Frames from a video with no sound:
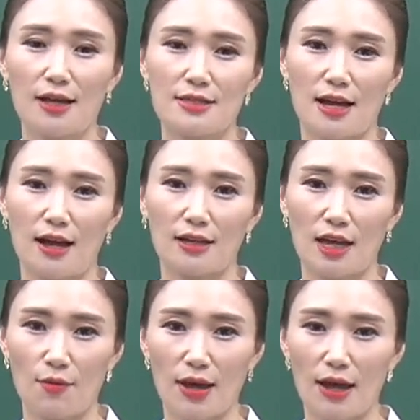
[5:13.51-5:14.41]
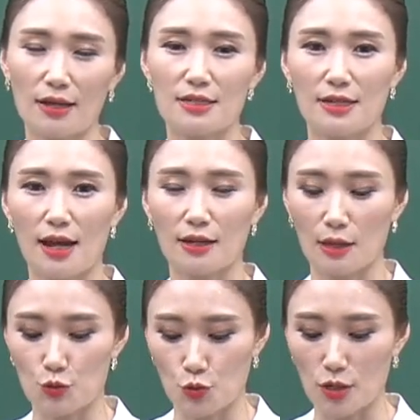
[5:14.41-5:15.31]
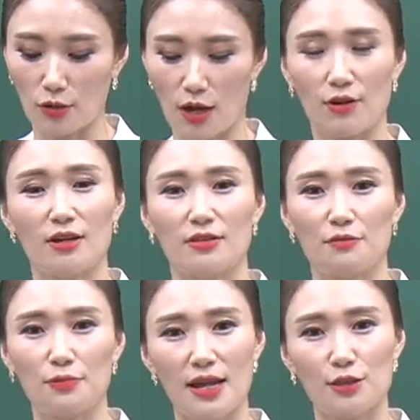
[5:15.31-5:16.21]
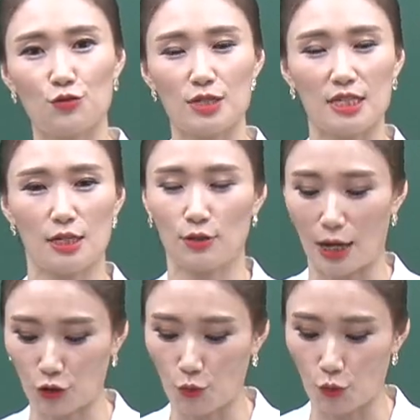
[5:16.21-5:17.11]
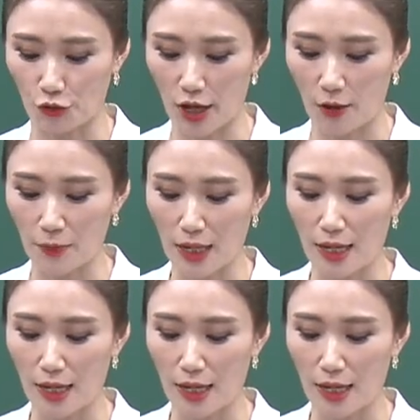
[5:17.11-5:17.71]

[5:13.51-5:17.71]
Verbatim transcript: 자 계획, 실행, 그다음 조정에 관련된 플랜 두 C를 나눠보고요.